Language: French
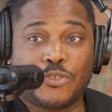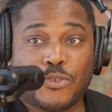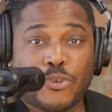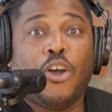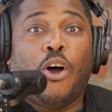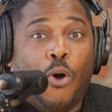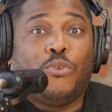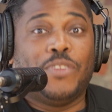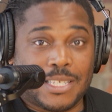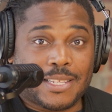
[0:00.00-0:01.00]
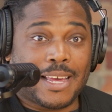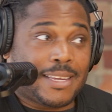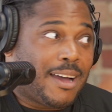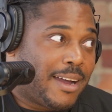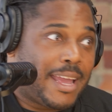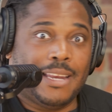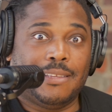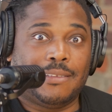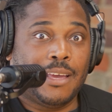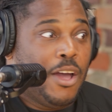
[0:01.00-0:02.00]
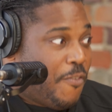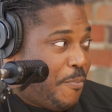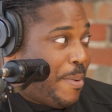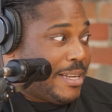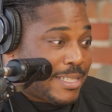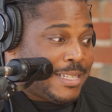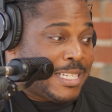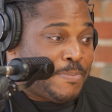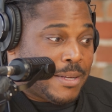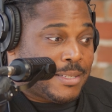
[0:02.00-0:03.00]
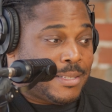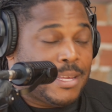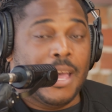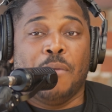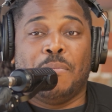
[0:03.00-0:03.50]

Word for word: juste deux, on est cinq en réalité. Vous pensez que ça se passe ici,